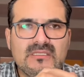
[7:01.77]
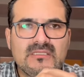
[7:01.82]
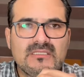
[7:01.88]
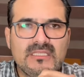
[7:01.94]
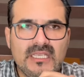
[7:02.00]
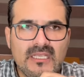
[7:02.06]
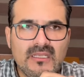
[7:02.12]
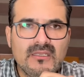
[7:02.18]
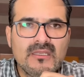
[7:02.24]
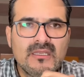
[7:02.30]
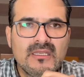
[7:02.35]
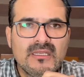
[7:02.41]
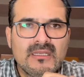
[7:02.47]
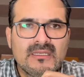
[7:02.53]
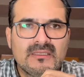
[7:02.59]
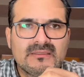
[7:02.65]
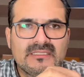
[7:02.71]
¿sí?
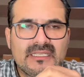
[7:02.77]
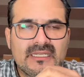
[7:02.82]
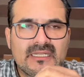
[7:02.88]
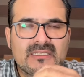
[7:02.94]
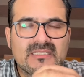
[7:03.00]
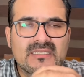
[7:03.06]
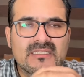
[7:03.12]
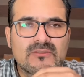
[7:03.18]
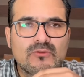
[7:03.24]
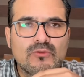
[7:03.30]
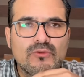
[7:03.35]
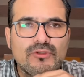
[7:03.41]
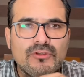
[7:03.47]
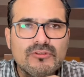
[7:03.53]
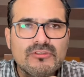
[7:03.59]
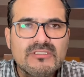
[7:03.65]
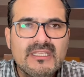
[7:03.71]
tienes
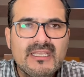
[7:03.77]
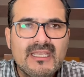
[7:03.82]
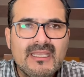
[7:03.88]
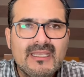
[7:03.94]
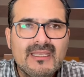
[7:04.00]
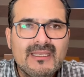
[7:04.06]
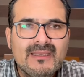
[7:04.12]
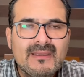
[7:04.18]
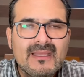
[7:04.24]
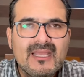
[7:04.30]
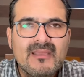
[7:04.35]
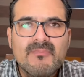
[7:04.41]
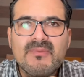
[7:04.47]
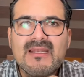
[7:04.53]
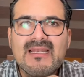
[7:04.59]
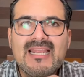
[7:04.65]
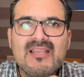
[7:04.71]
estudios de
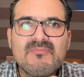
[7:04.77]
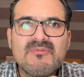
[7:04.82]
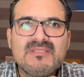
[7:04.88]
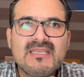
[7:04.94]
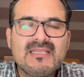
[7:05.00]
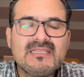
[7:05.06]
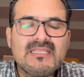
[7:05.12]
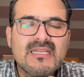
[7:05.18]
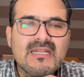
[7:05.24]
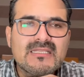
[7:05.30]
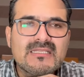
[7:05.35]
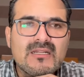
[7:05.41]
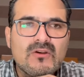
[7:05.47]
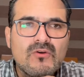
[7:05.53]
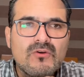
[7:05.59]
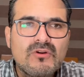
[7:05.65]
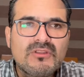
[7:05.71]
epilepsia, tienes
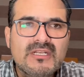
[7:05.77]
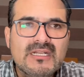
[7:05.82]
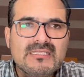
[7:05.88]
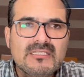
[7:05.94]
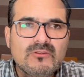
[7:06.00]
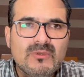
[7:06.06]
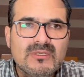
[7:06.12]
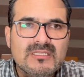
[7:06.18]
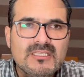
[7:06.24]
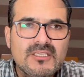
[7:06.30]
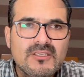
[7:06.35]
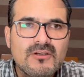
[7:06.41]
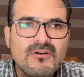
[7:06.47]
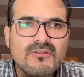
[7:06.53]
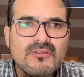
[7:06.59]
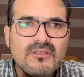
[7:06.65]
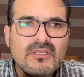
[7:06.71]
alguna otra
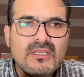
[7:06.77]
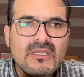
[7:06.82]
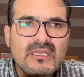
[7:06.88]
situación,